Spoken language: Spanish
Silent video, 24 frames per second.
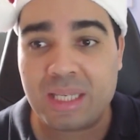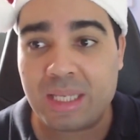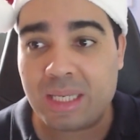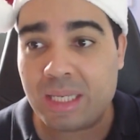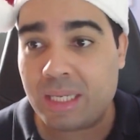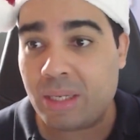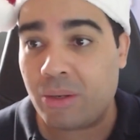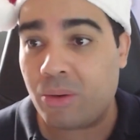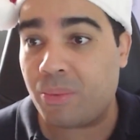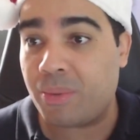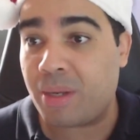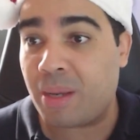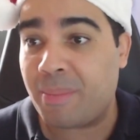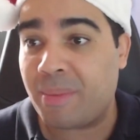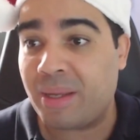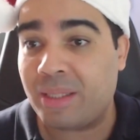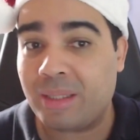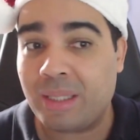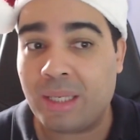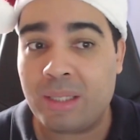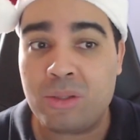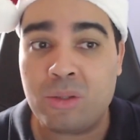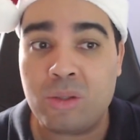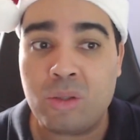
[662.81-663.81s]
y
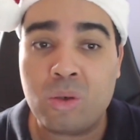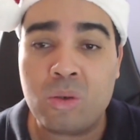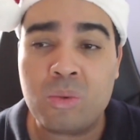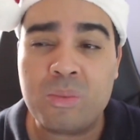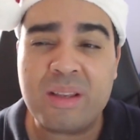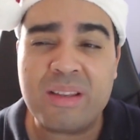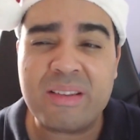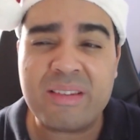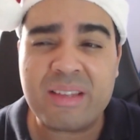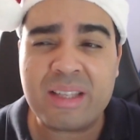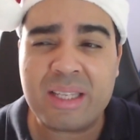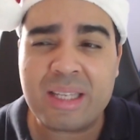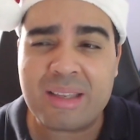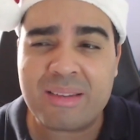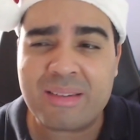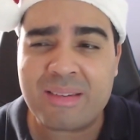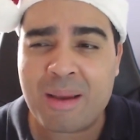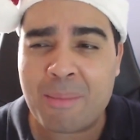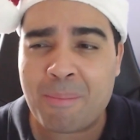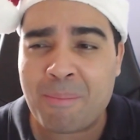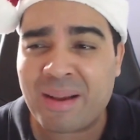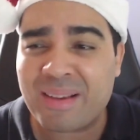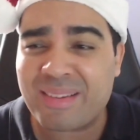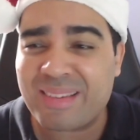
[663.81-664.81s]
obviamente no hubiesen
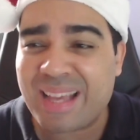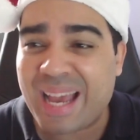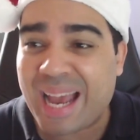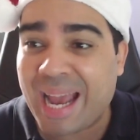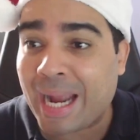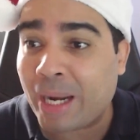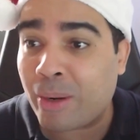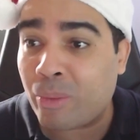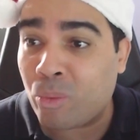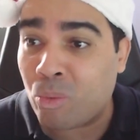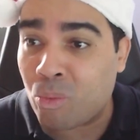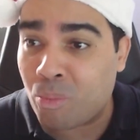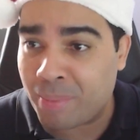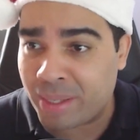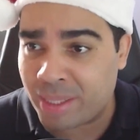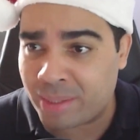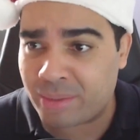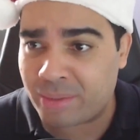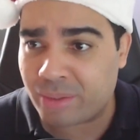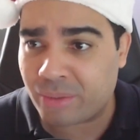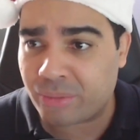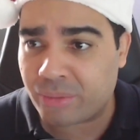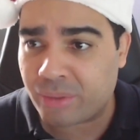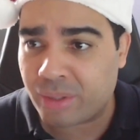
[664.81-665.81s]
quizás más
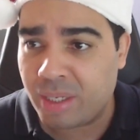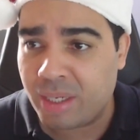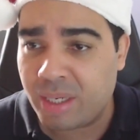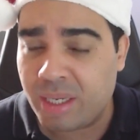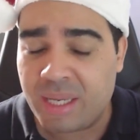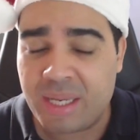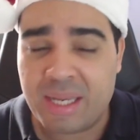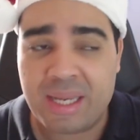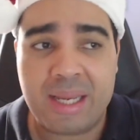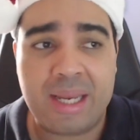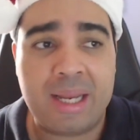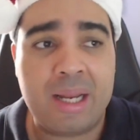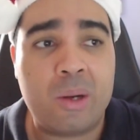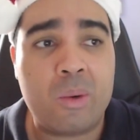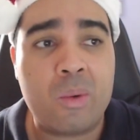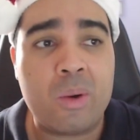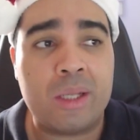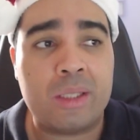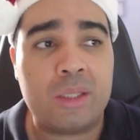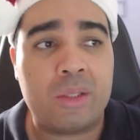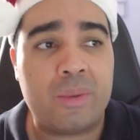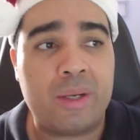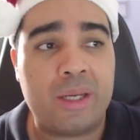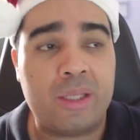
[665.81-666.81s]
argumentos en
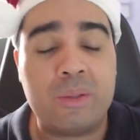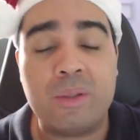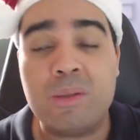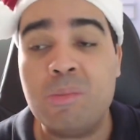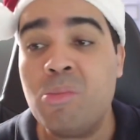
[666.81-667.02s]
cuanto a esto.